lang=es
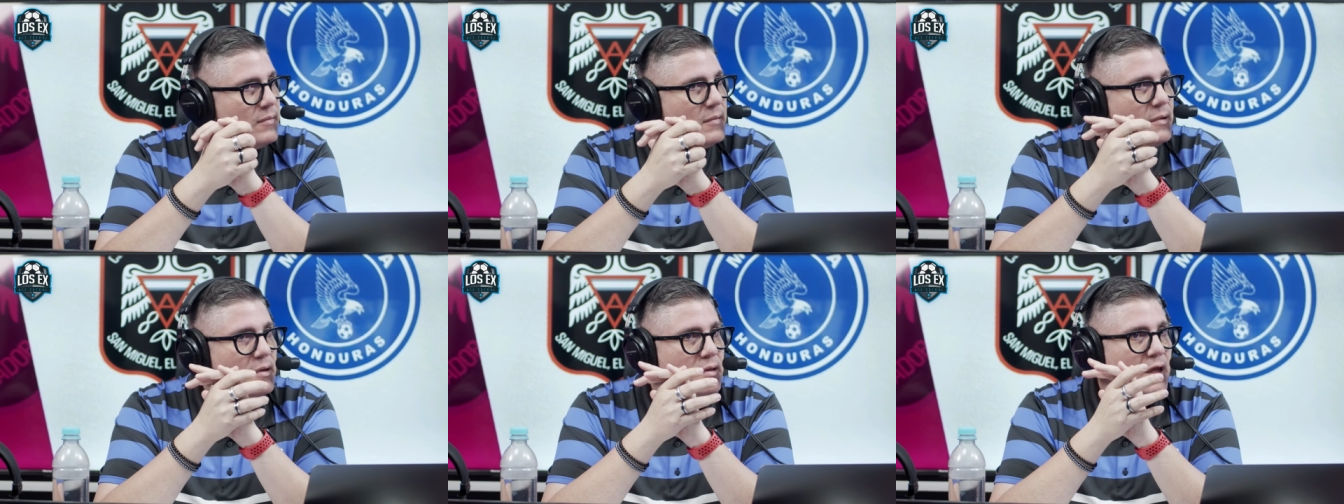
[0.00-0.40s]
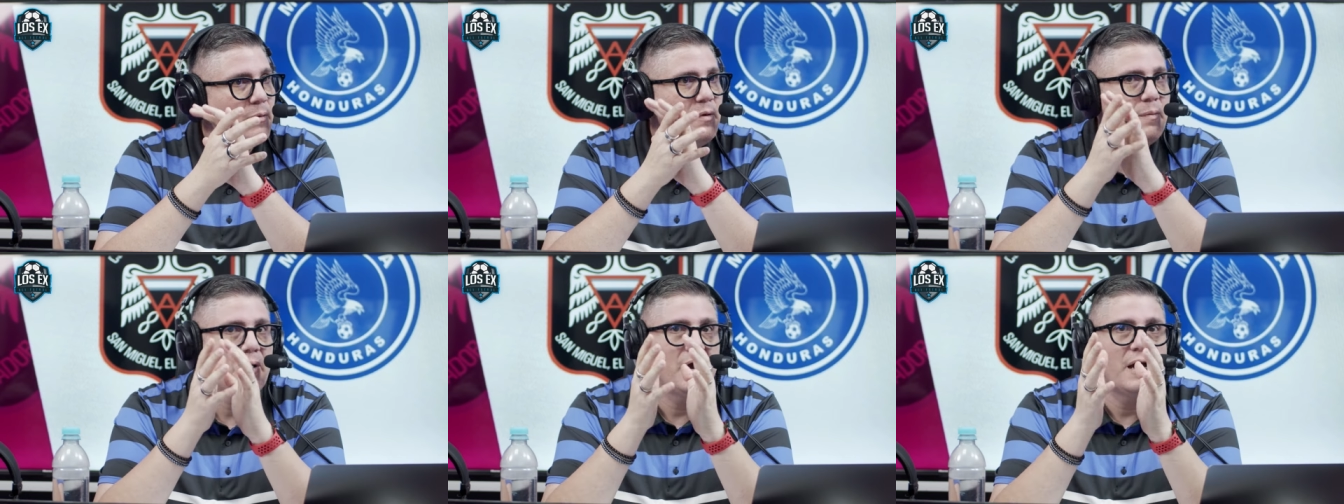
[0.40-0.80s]
Pero. Tal
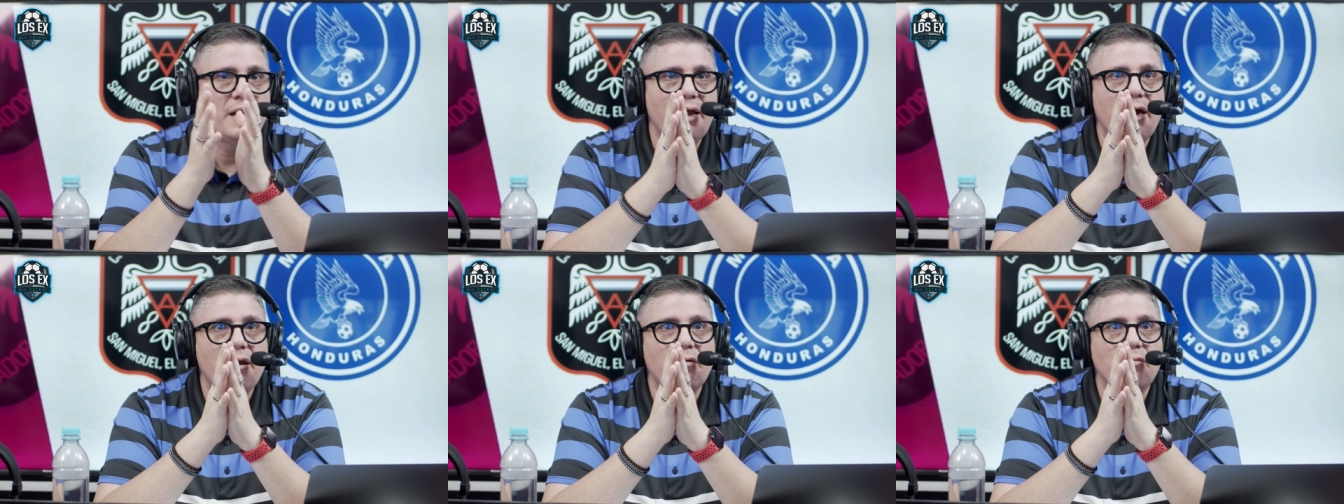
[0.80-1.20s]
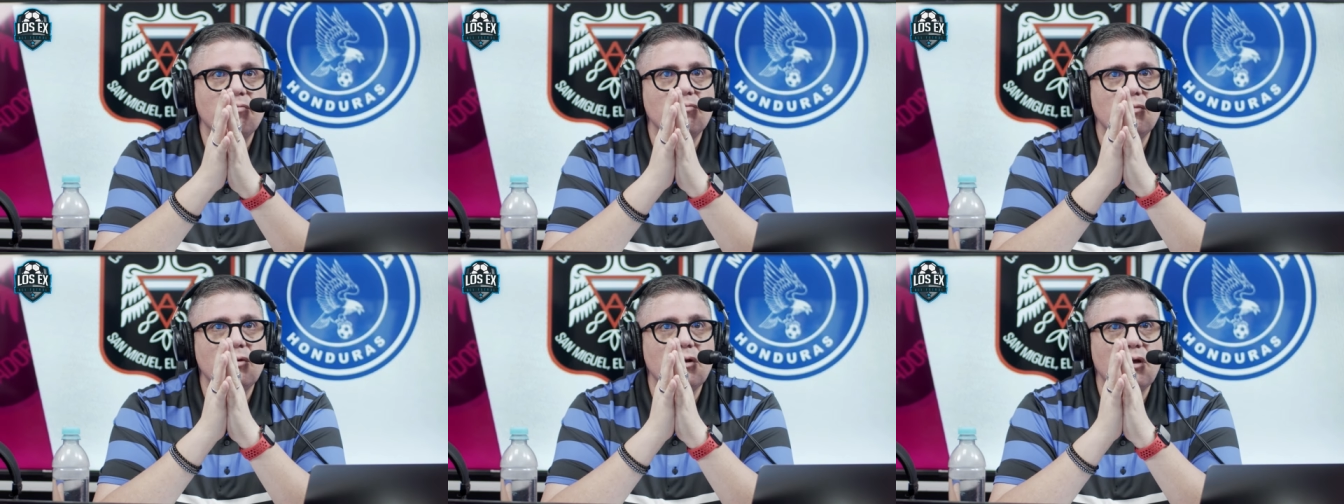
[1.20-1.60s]
vez va a ganar.
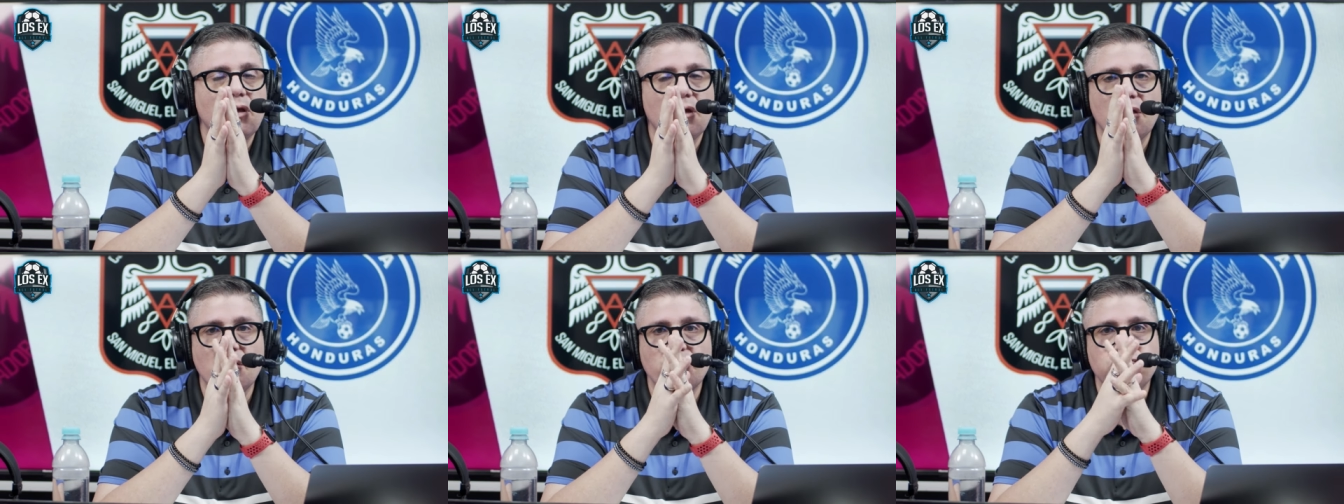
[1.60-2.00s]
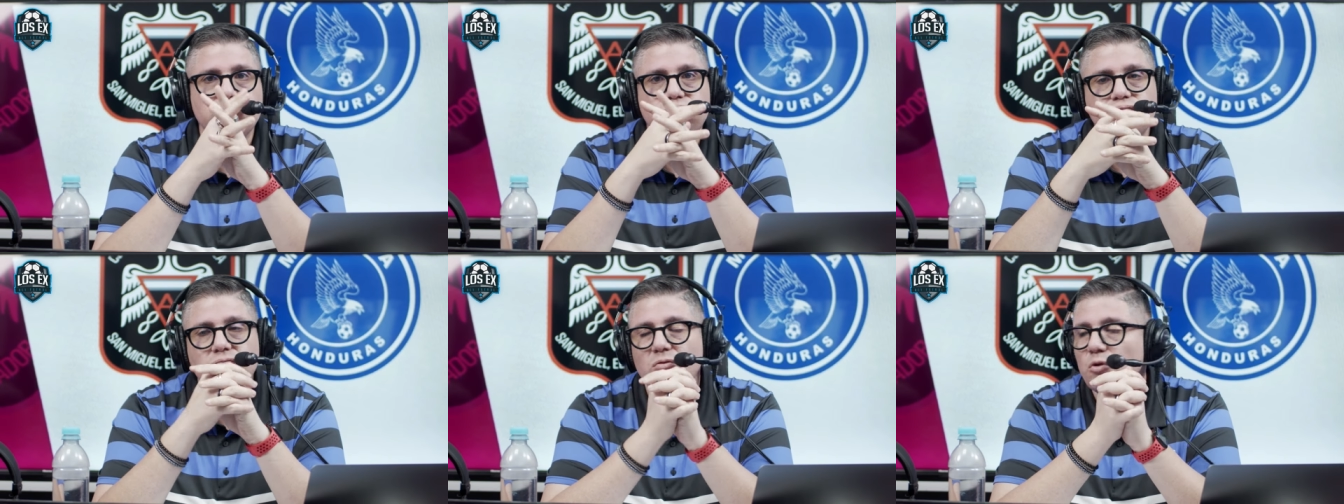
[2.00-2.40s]
Eh,
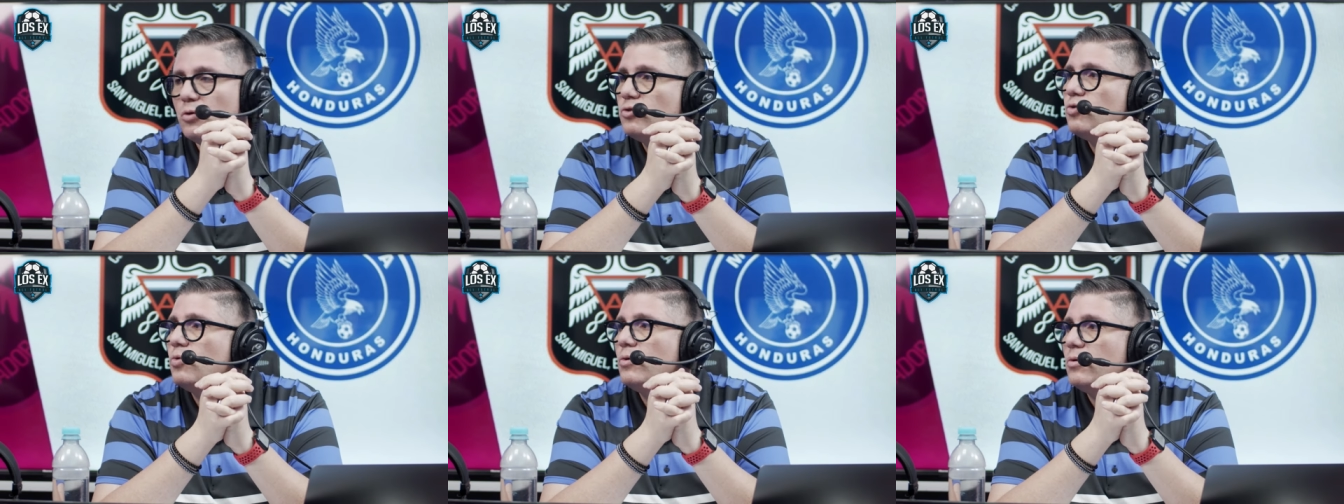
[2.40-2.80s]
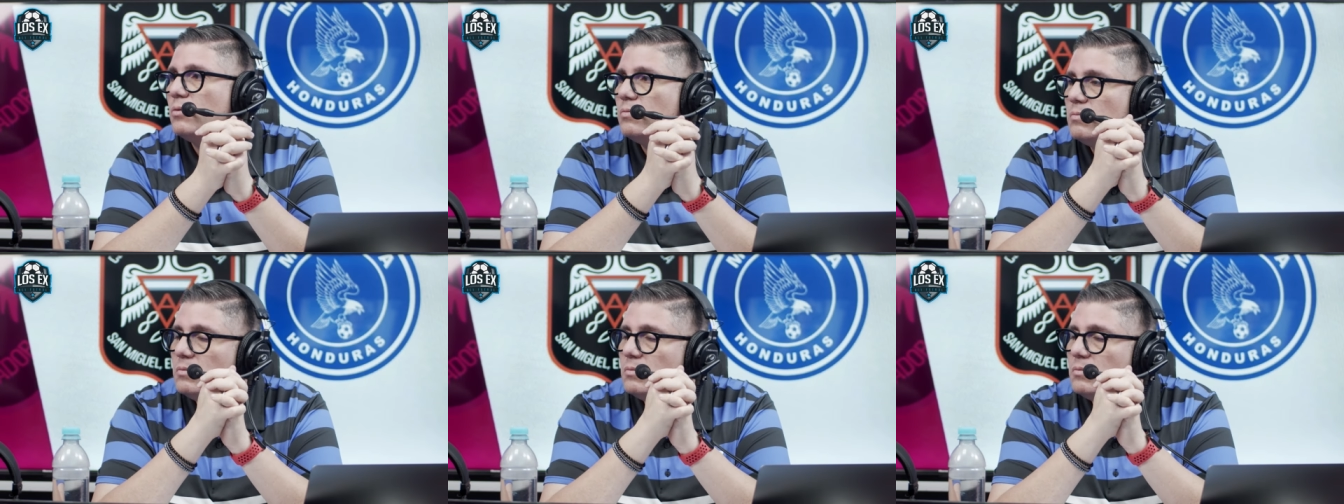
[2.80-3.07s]
un 2-1.